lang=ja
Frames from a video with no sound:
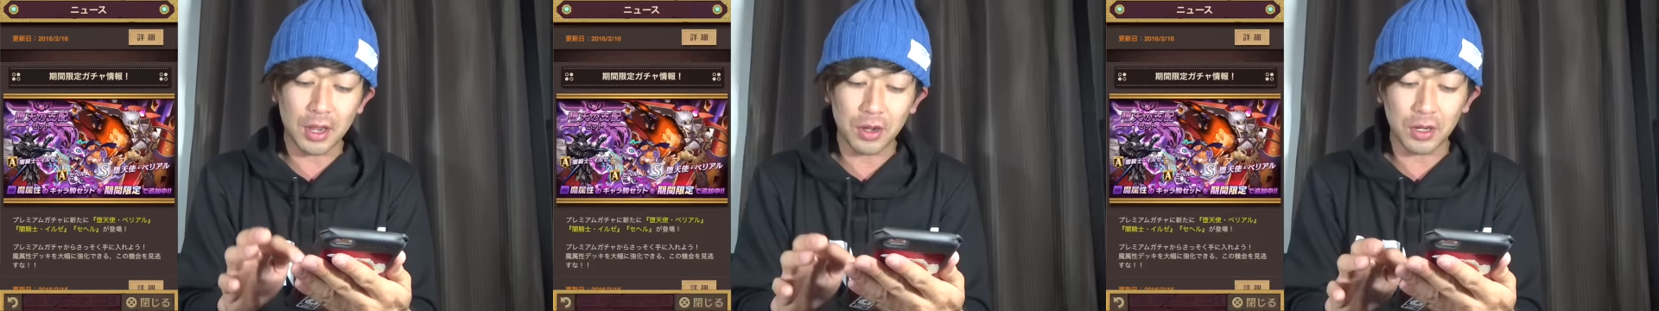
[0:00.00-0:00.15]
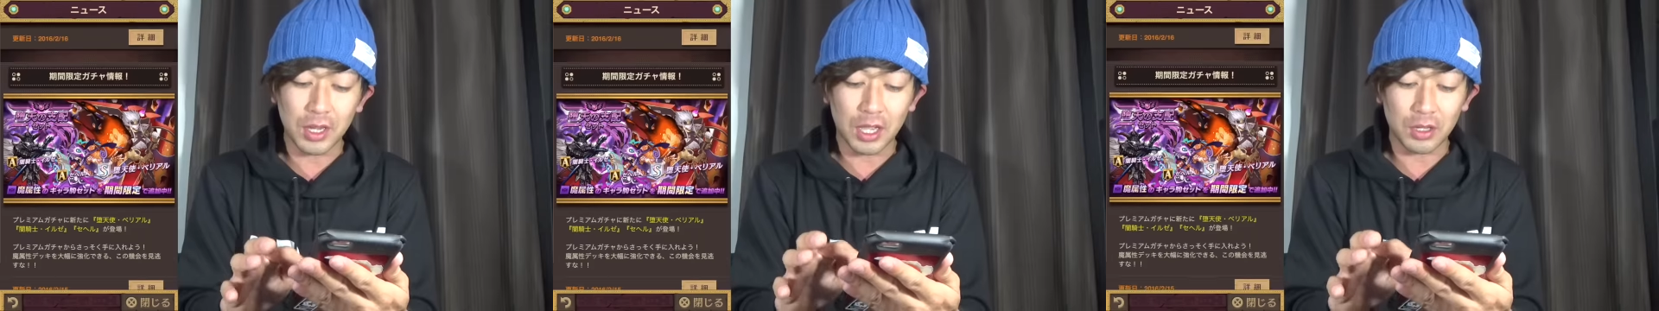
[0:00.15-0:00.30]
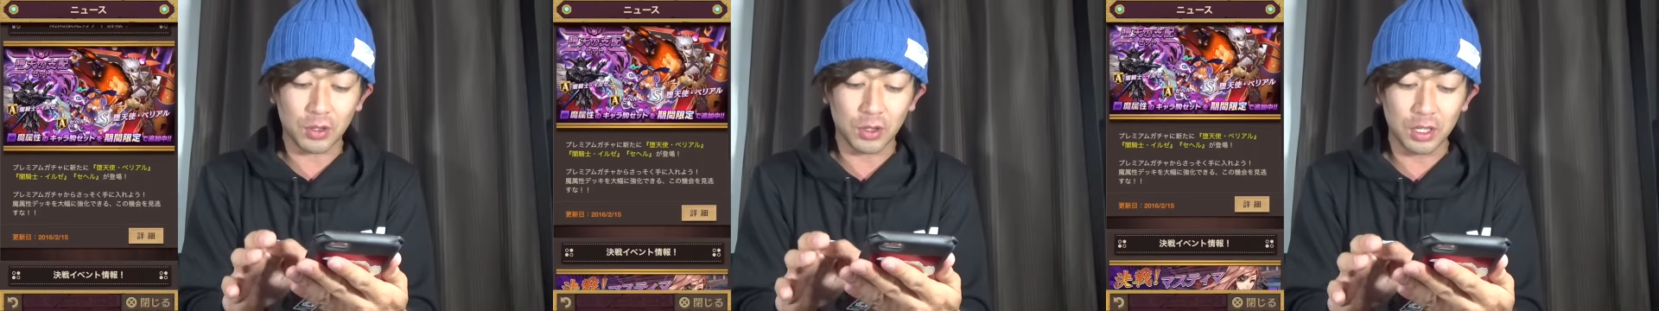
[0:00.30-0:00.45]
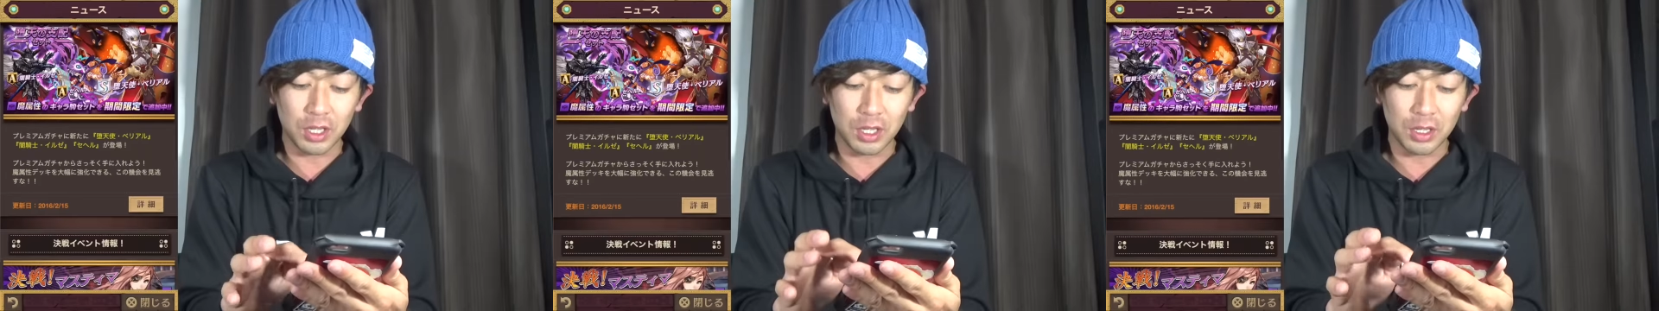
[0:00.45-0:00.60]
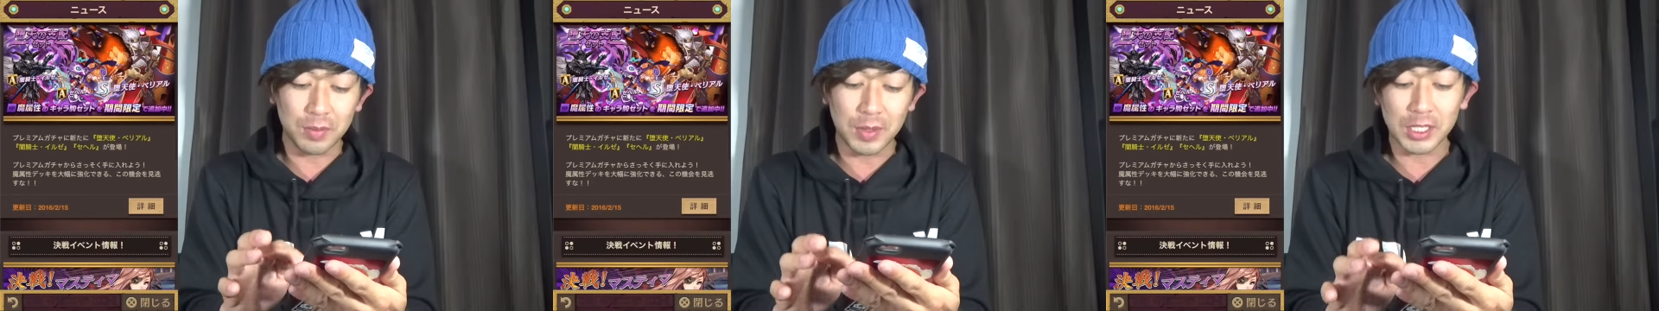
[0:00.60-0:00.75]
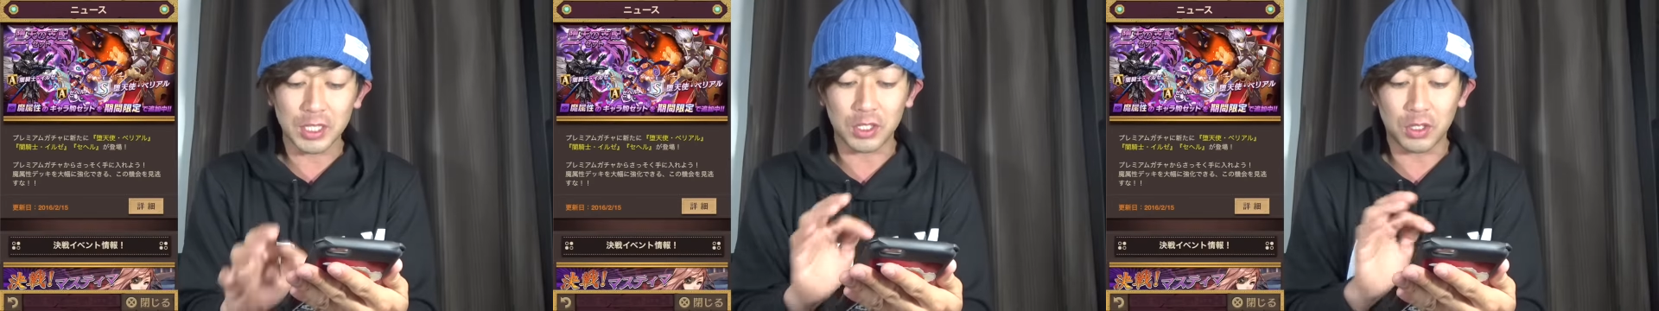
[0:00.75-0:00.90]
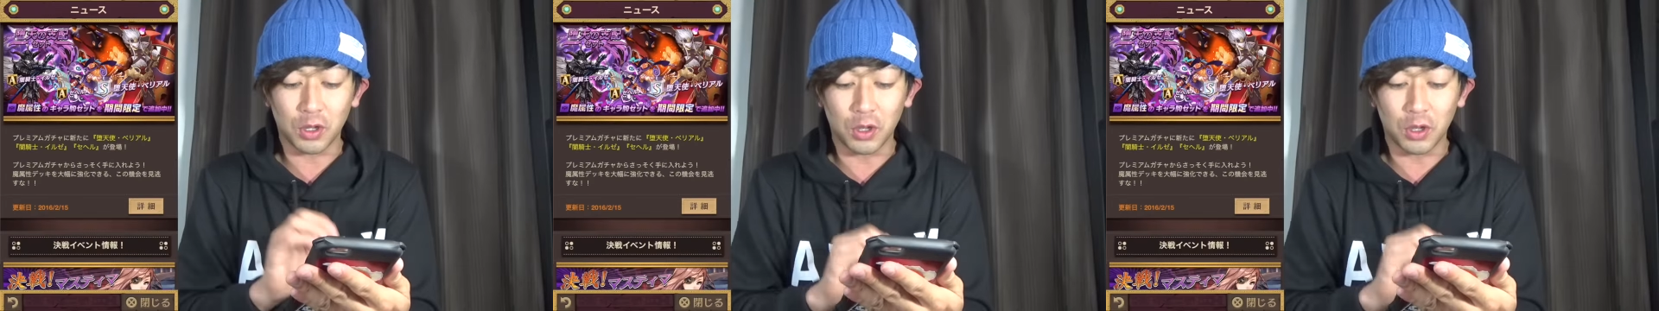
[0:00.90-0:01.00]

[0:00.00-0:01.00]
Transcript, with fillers: たるかと言います